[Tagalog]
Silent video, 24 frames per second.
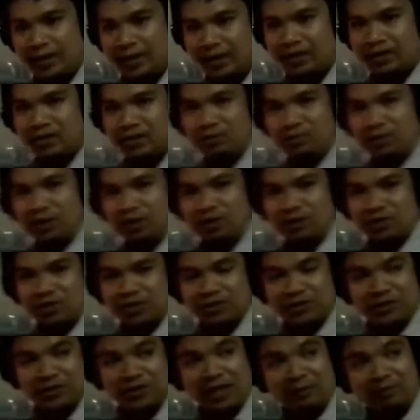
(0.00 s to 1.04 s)
Yes, because
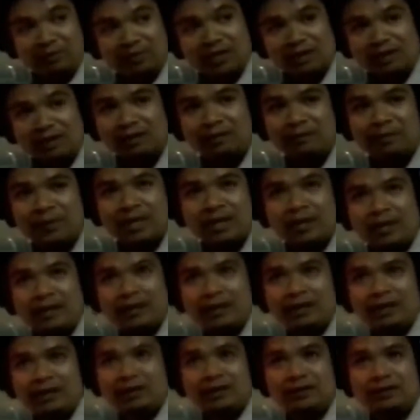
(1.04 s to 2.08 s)
Oo. it's stem cell.
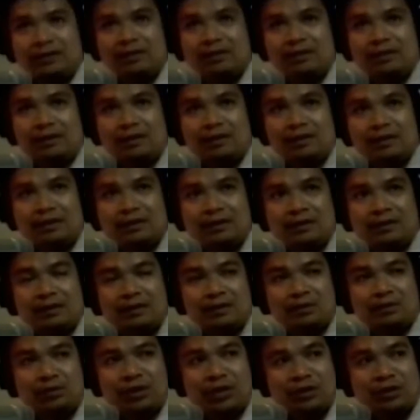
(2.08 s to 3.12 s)
And
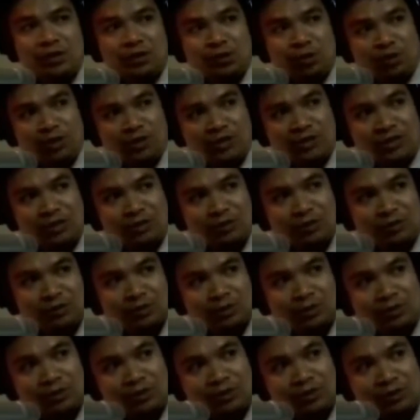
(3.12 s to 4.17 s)
uh, kung nandito lang si
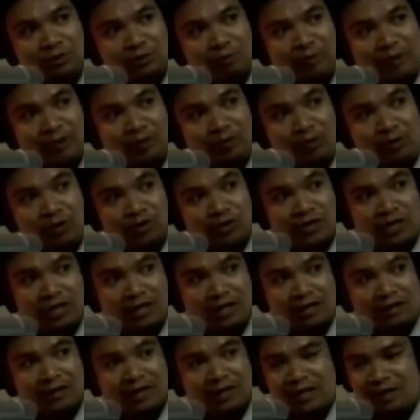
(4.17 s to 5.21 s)
Dr.
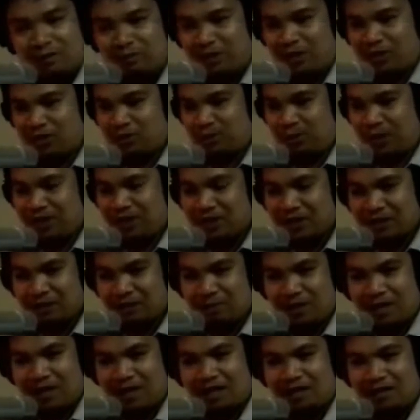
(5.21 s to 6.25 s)
Pedrosa, ma-explain niya
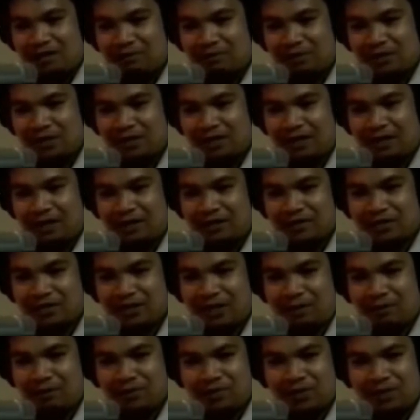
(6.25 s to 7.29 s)
ng malalim na ang
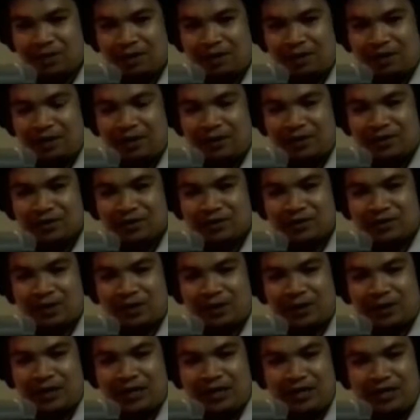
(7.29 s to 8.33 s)
stem cell is the
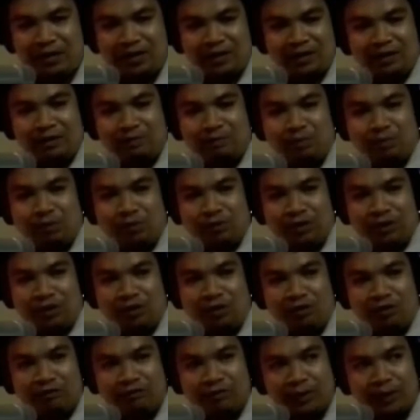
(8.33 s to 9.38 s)
key for
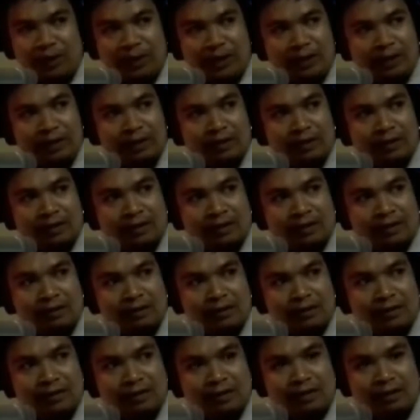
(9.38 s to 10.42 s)
recovery.
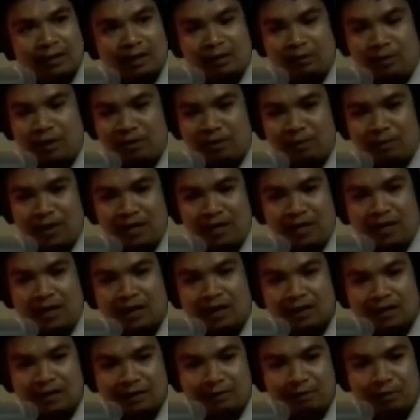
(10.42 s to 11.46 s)
Yan o. Alam mo,
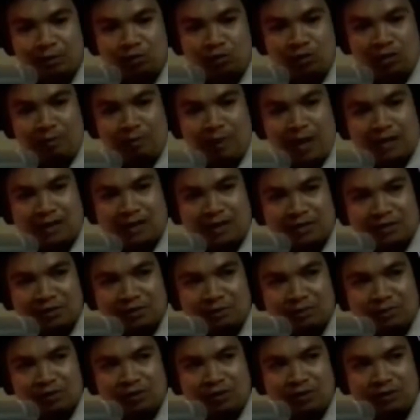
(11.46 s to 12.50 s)
nabalian ka ng buto, nabasag
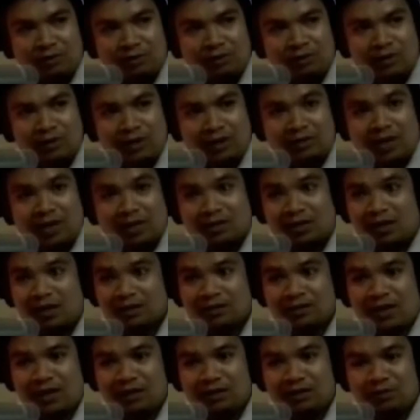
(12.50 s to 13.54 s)
yung buto mo.
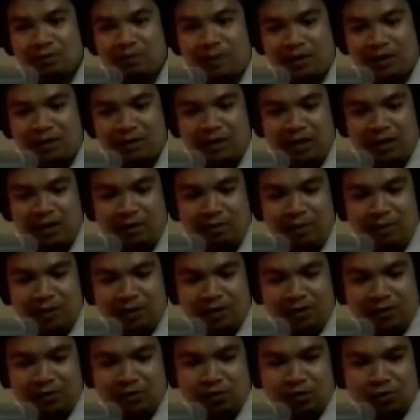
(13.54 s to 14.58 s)
Nagtataka tayo pag
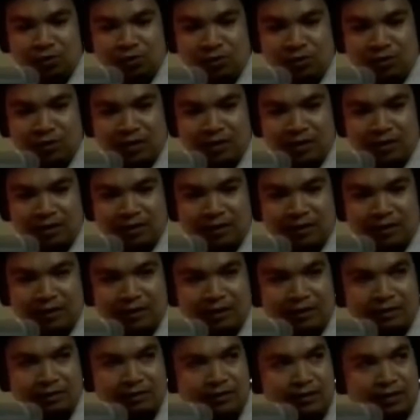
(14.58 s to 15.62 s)
kinabit ng doktor ng,
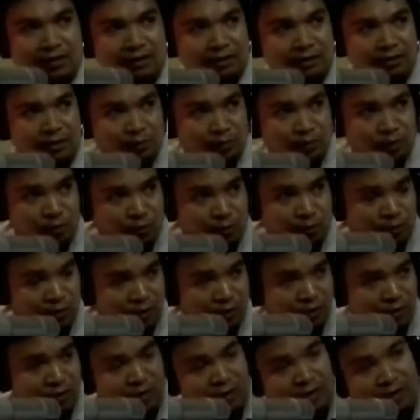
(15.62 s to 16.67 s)
ano, ng opto,
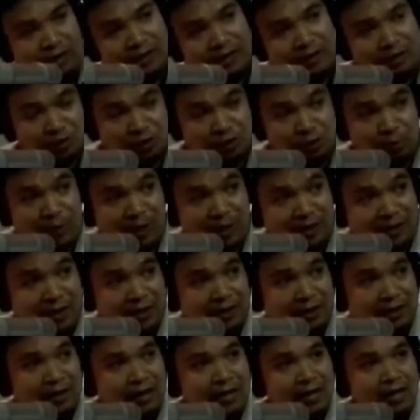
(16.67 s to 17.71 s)
uh,
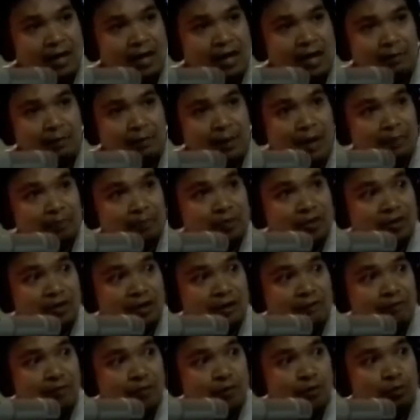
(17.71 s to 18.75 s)
orthopedic. orthopedic. Aba, after
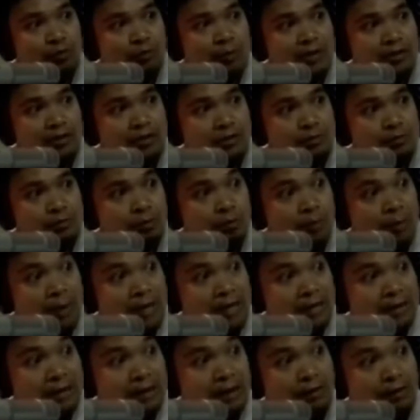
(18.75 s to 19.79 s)
a few months,
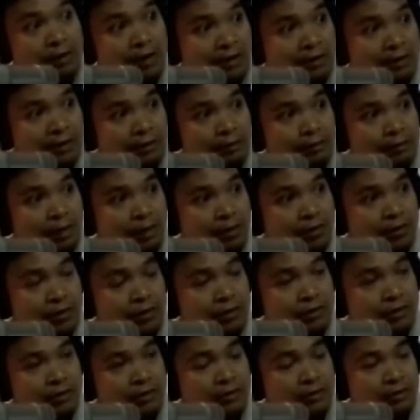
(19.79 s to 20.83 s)
bumalik na ulit. Parang
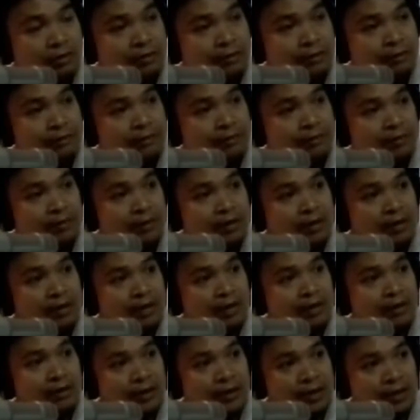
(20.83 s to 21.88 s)
because, nagkakalaman siya
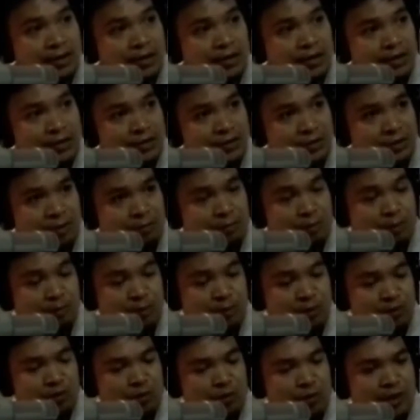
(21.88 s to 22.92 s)
doon. Yes,
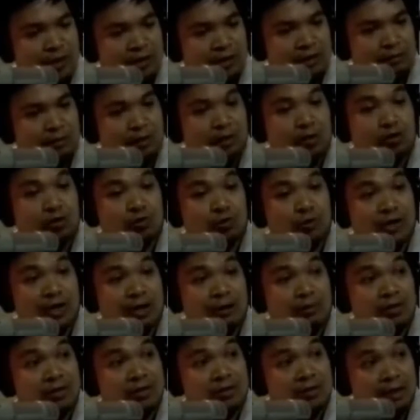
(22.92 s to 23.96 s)
napupuse together. Because we
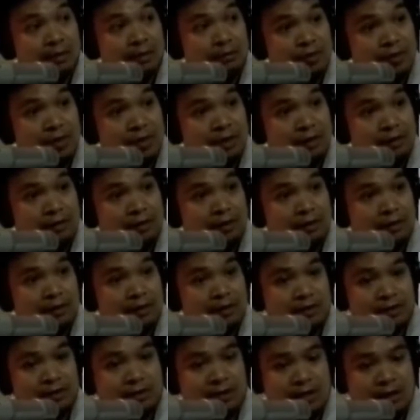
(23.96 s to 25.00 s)
have a stem cell that
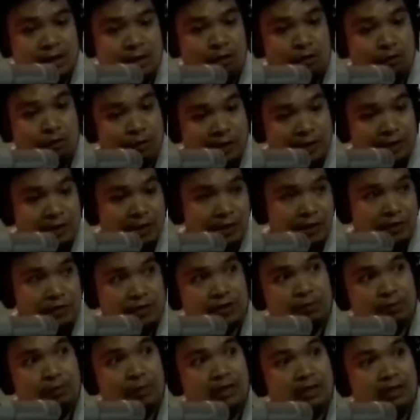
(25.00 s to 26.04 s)
is already
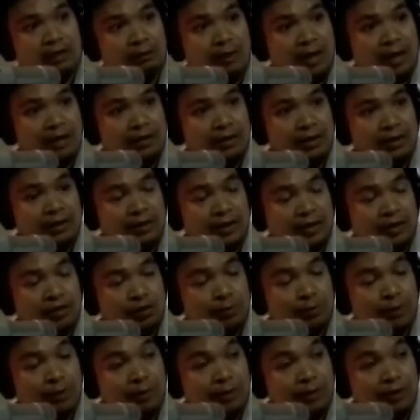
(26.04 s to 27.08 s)
reserved by the body in case
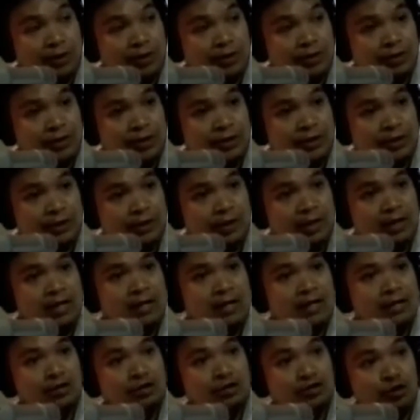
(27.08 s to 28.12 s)
of emergency
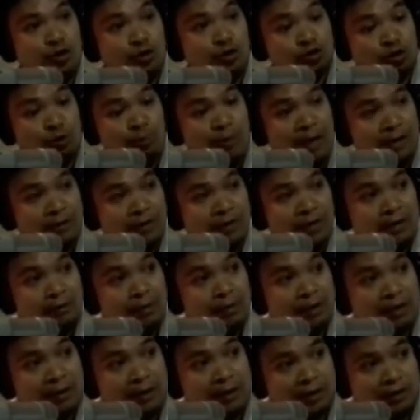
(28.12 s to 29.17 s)
yun yung automatic
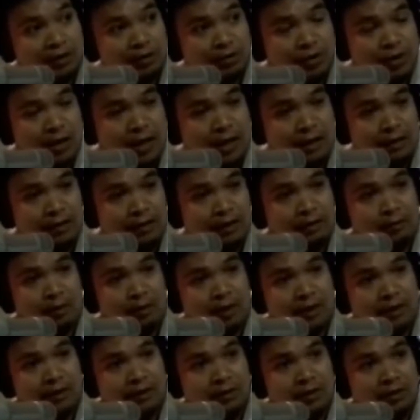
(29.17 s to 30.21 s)
magre-rescue sa atin
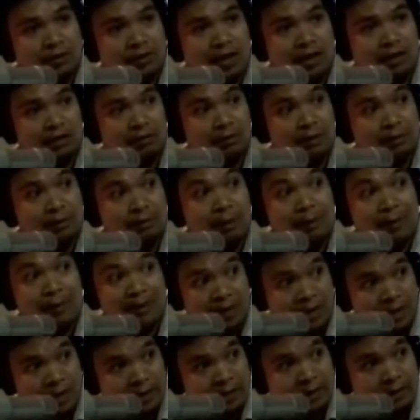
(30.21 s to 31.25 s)
para hindi tayo
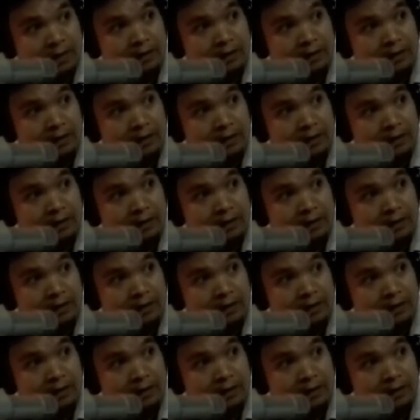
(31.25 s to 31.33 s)
mamatay.